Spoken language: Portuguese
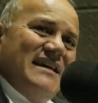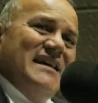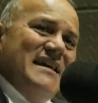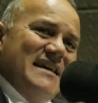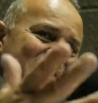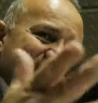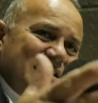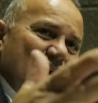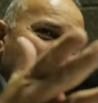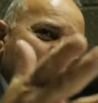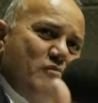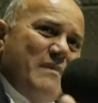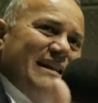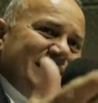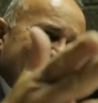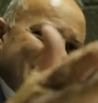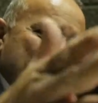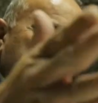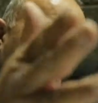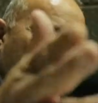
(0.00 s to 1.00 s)
que isso é
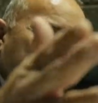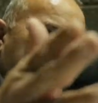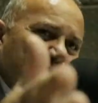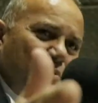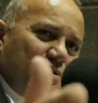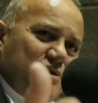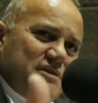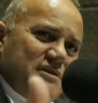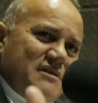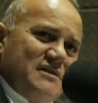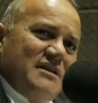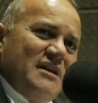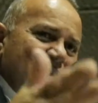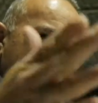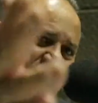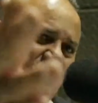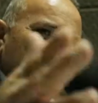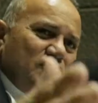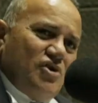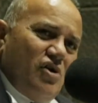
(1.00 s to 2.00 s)
uma das propostas
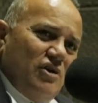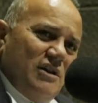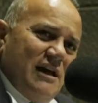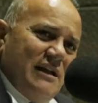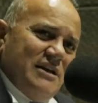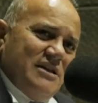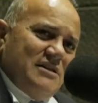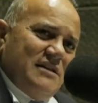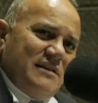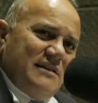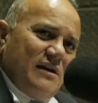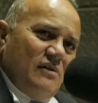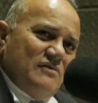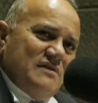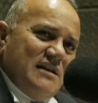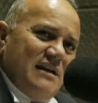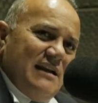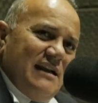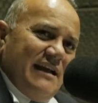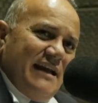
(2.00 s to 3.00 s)
do jornalista
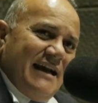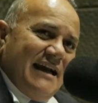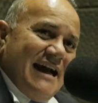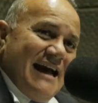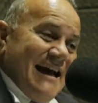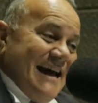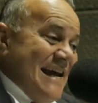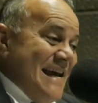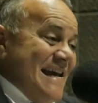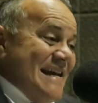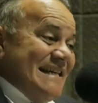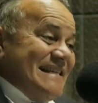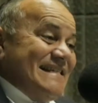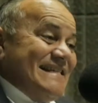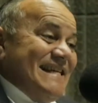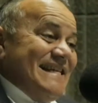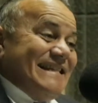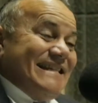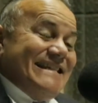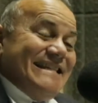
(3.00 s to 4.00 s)
Telceiro Alencar,
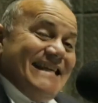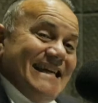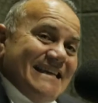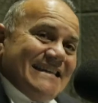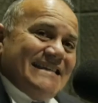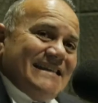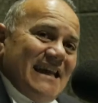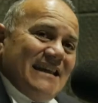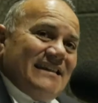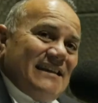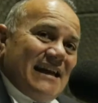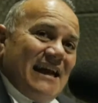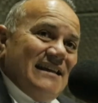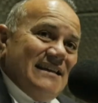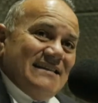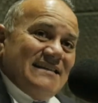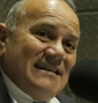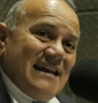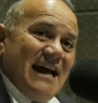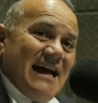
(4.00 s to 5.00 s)
se
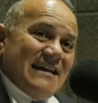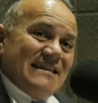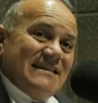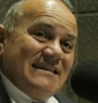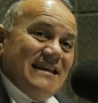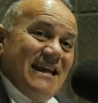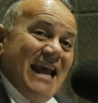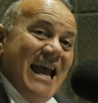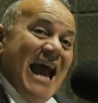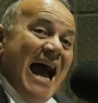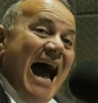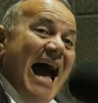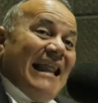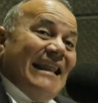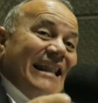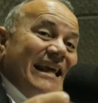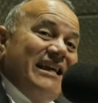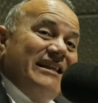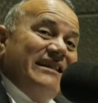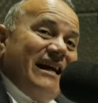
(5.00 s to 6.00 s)
descentralizasse,
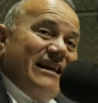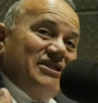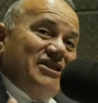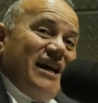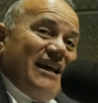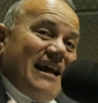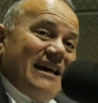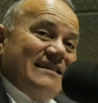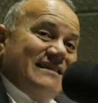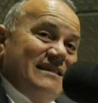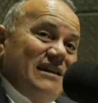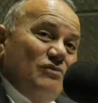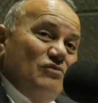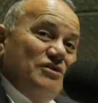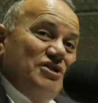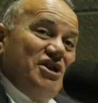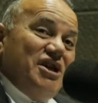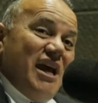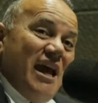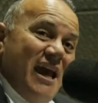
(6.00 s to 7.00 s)
além da
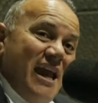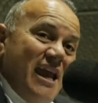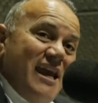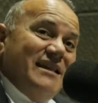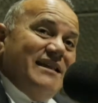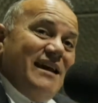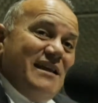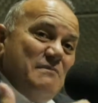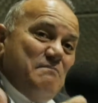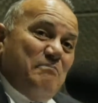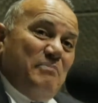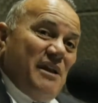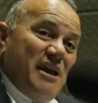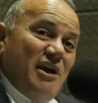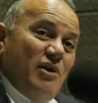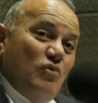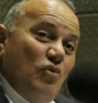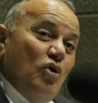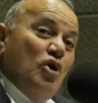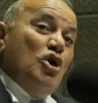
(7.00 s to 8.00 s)
geração de renda e
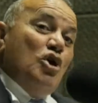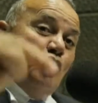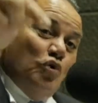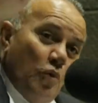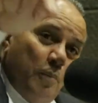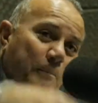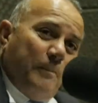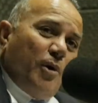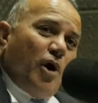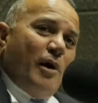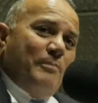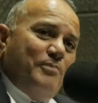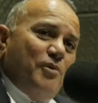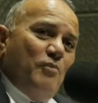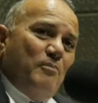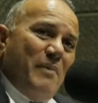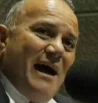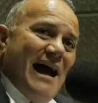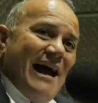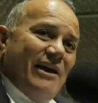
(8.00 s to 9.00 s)
emprego no
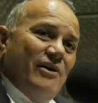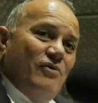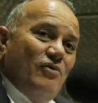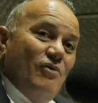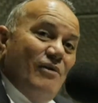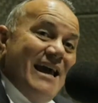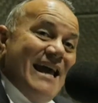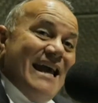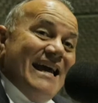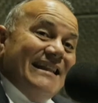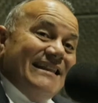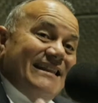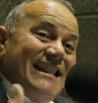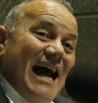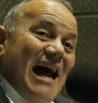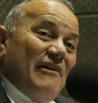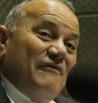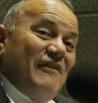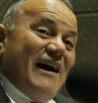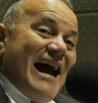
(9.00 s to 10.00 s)
próprio bairro,
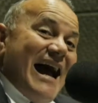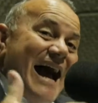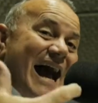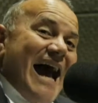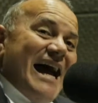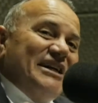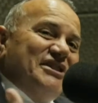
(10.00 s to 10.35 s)
dava